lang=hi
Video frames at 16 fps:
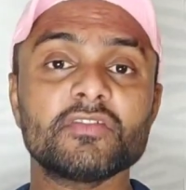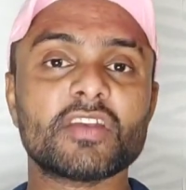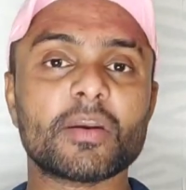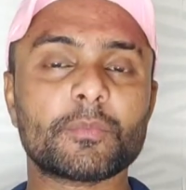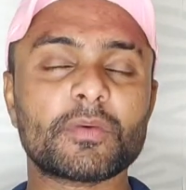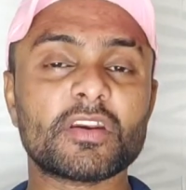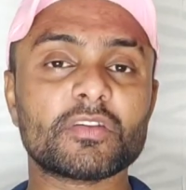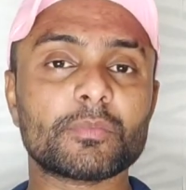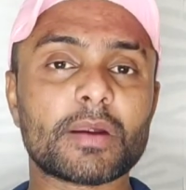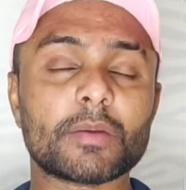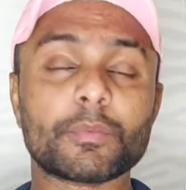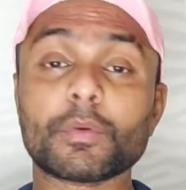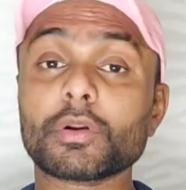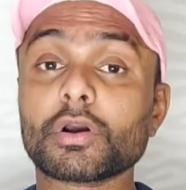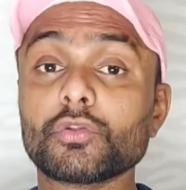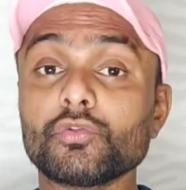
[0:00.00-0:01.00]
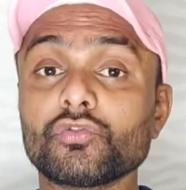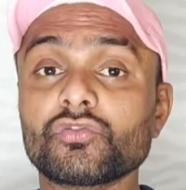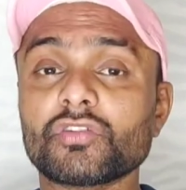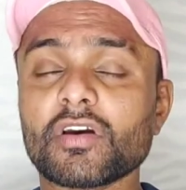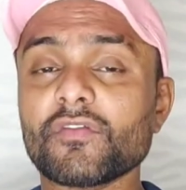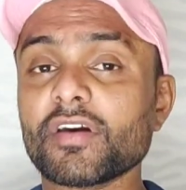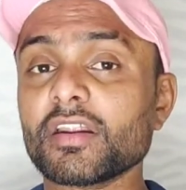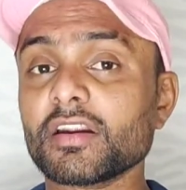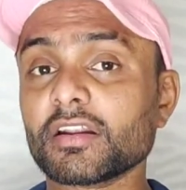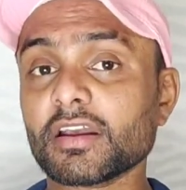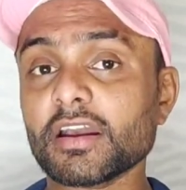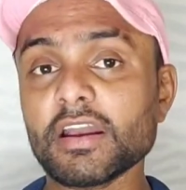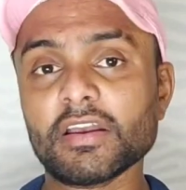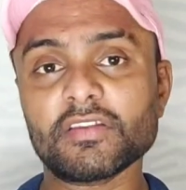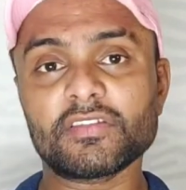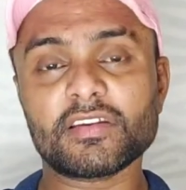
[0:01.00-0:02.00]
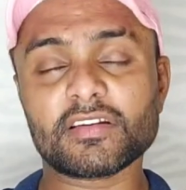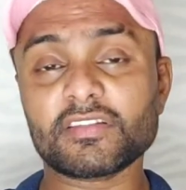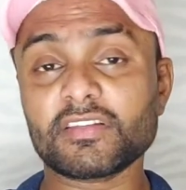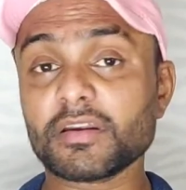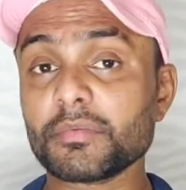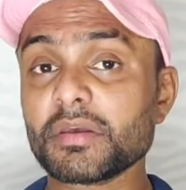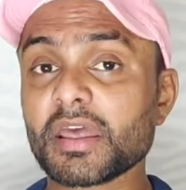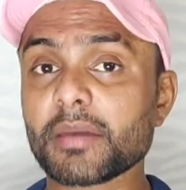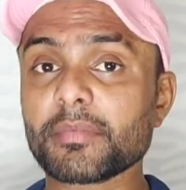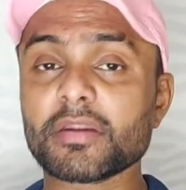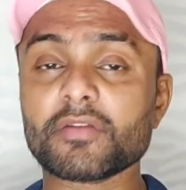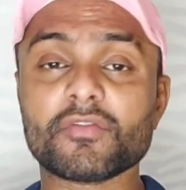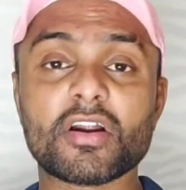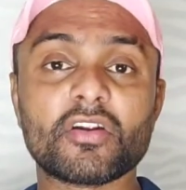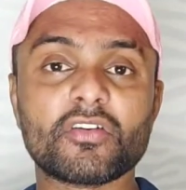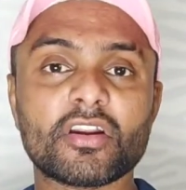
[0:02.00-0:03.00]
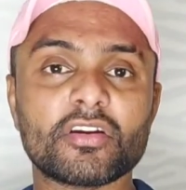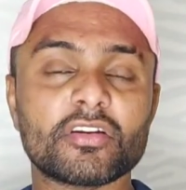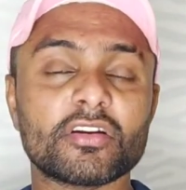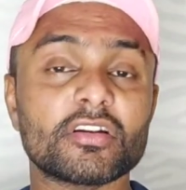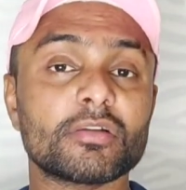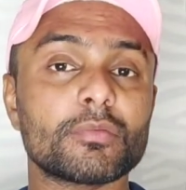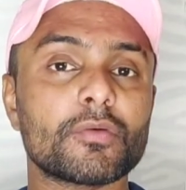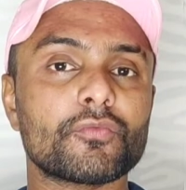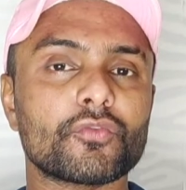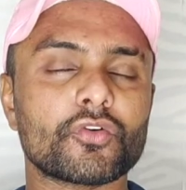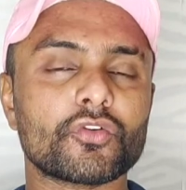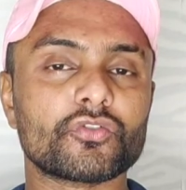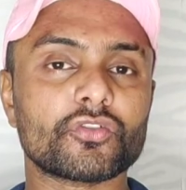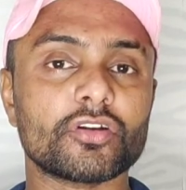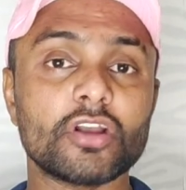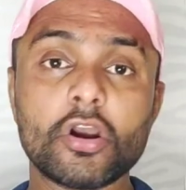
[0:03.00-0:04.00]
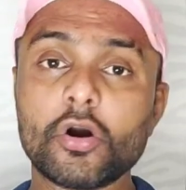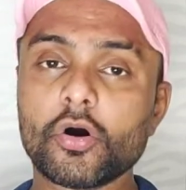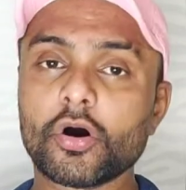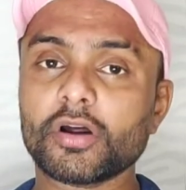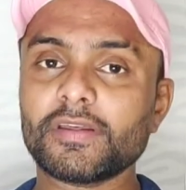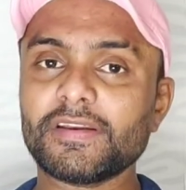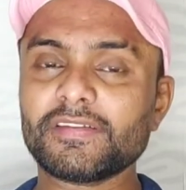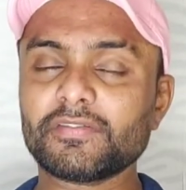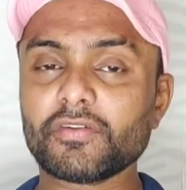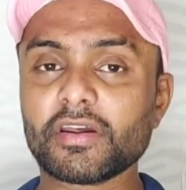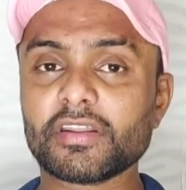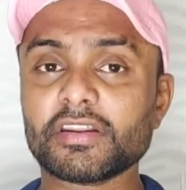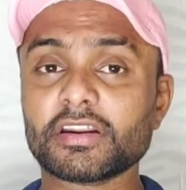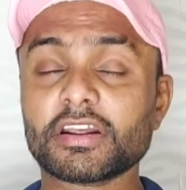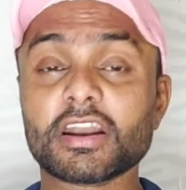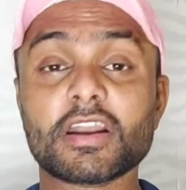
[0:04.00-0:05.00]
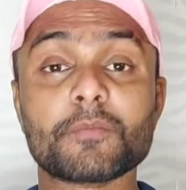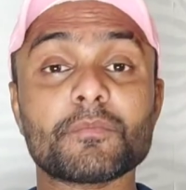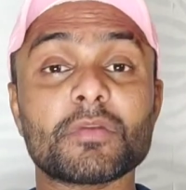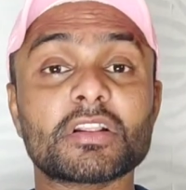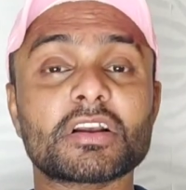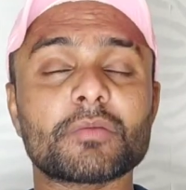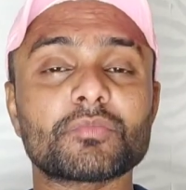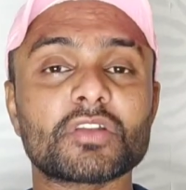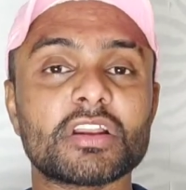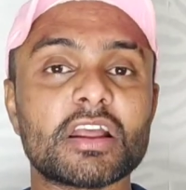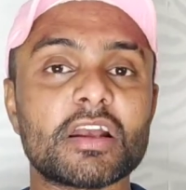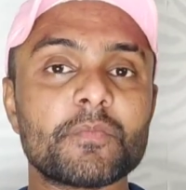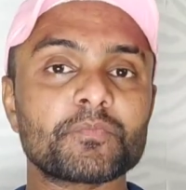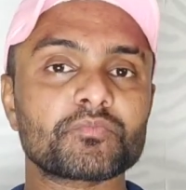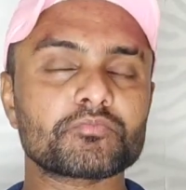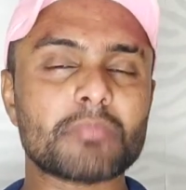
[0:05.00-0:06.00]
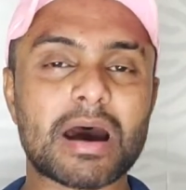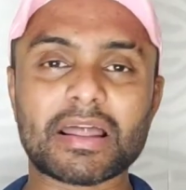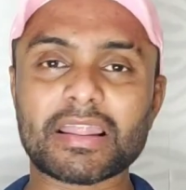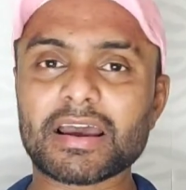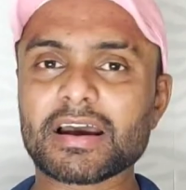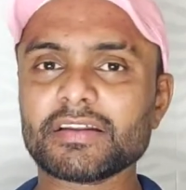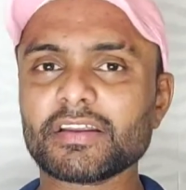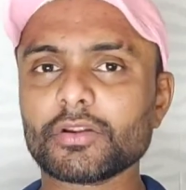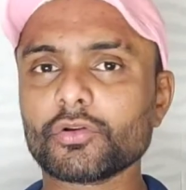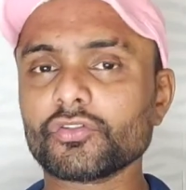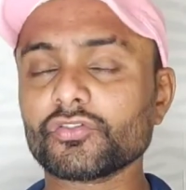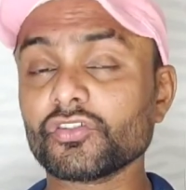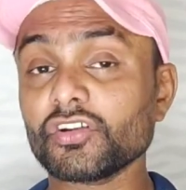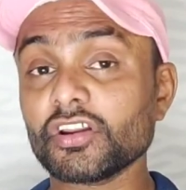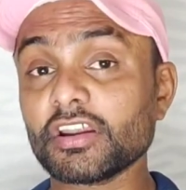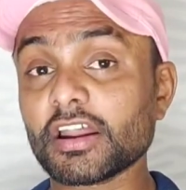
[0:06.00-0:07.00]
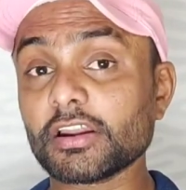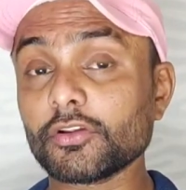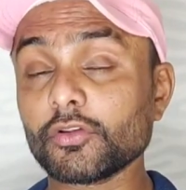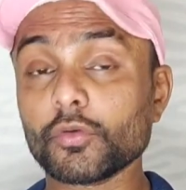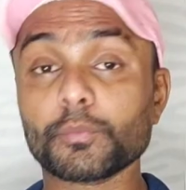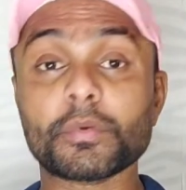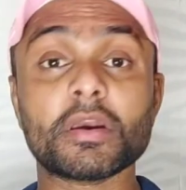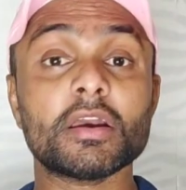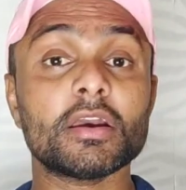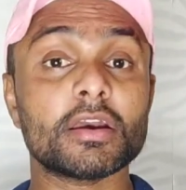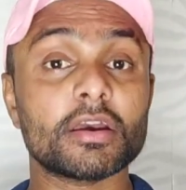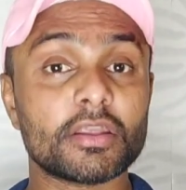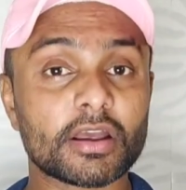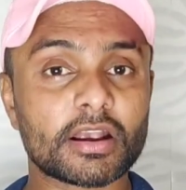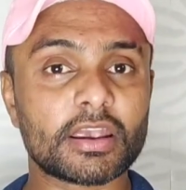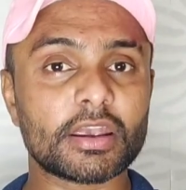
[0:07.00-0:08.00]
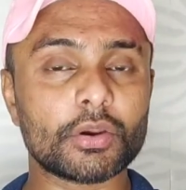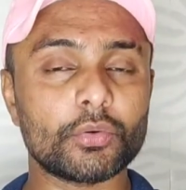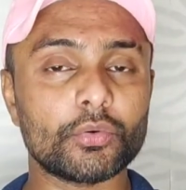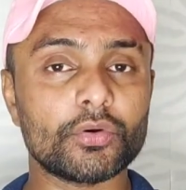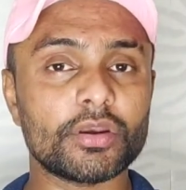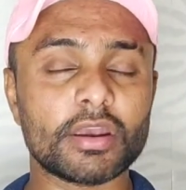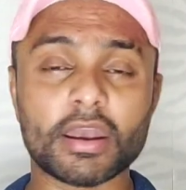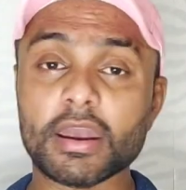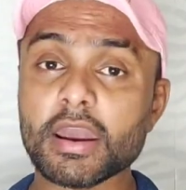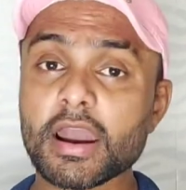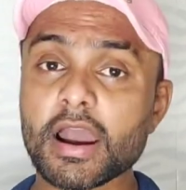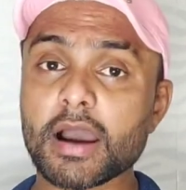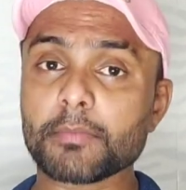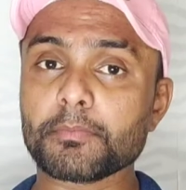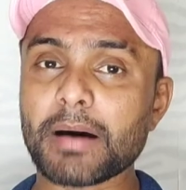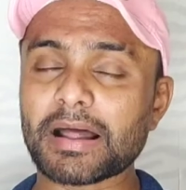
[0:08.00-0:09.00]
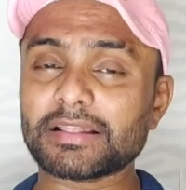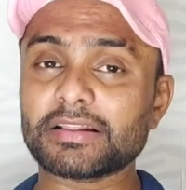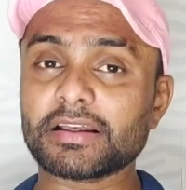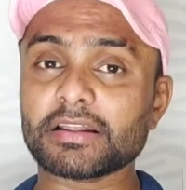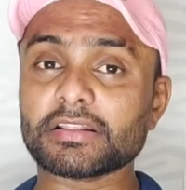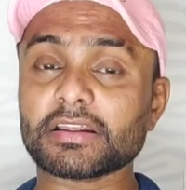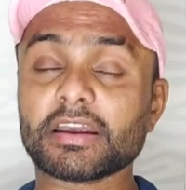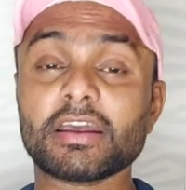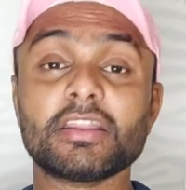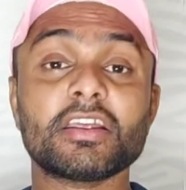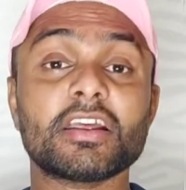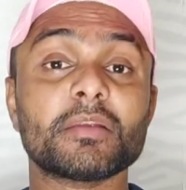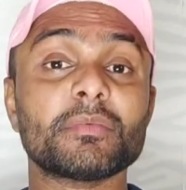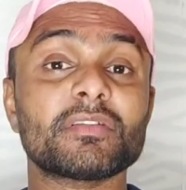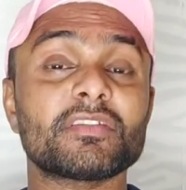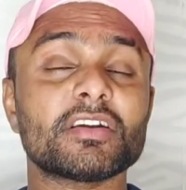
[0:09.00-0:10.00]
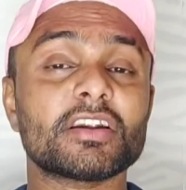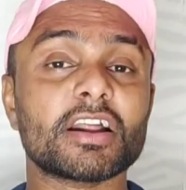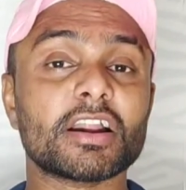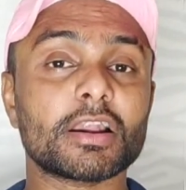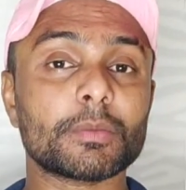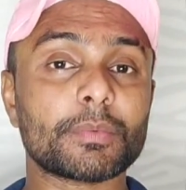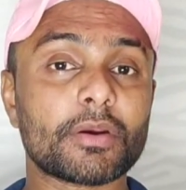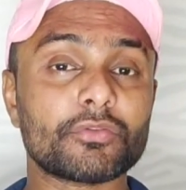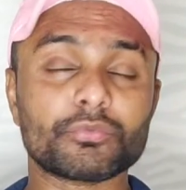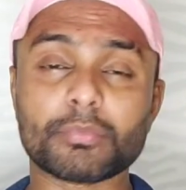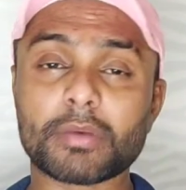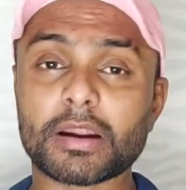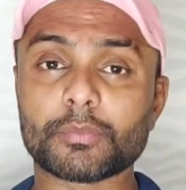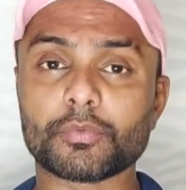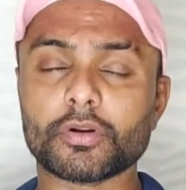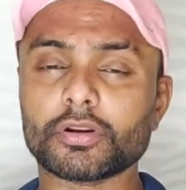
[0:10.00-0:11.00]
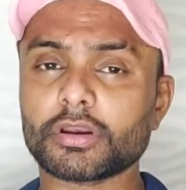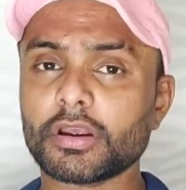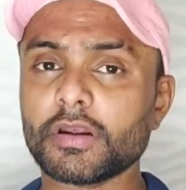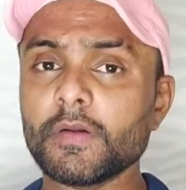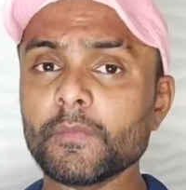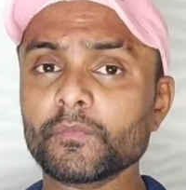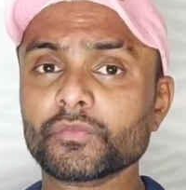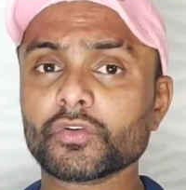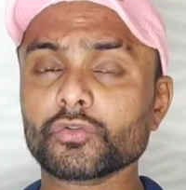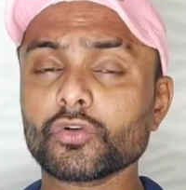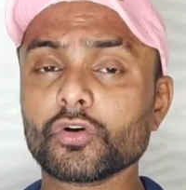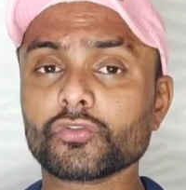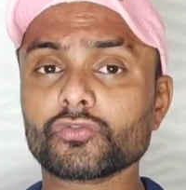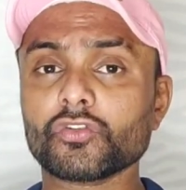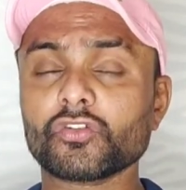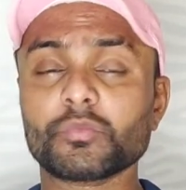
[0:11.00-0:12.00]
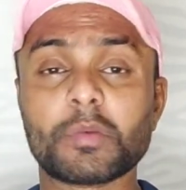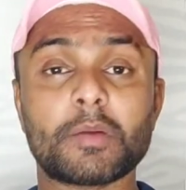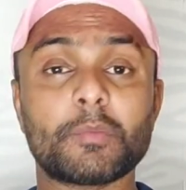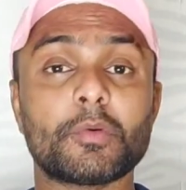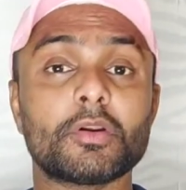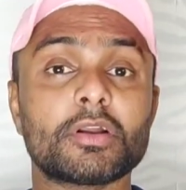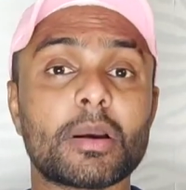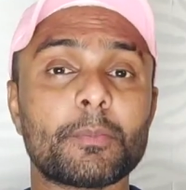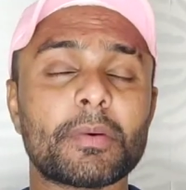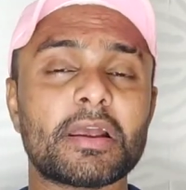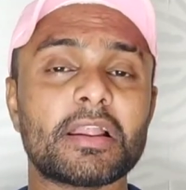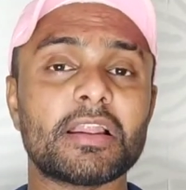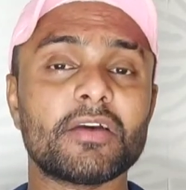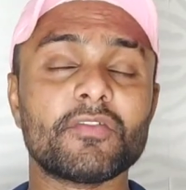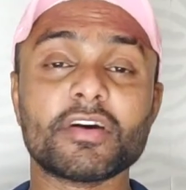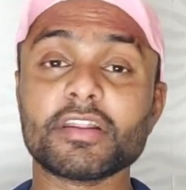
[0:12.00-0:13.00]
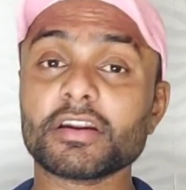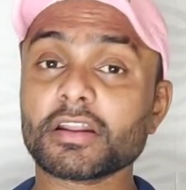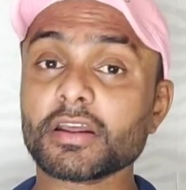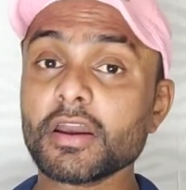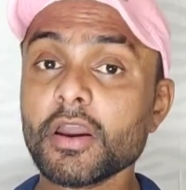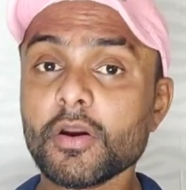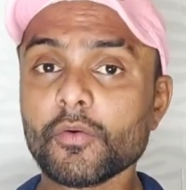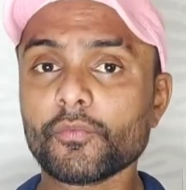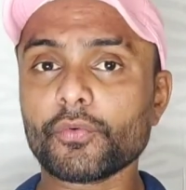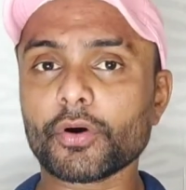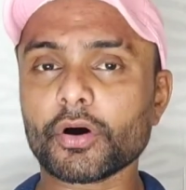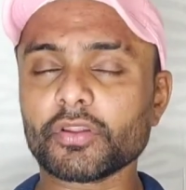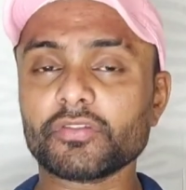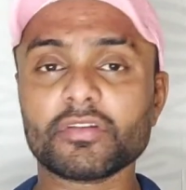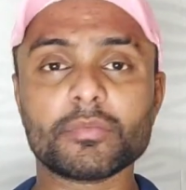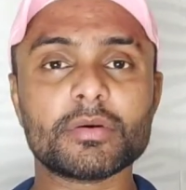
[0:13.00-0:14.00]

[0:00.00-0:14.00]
जबकि स्मार्टफोन का दूसरा वेरिएंट है सिक्स जीबी रैम एंड वन ट्वेंटी जीबी फोर स्टोरेज और इस वेरिएंट की कीमत कंपनी ने बारह हजार नौ सौ निन्यानवे रुपए रखी हुई है अब बात करते हैं रियलमी सी थर्टी फाइव स्मार्टफोन की तो दोस्तों स्मार्टफोन का पहला वेरिएंट है फोर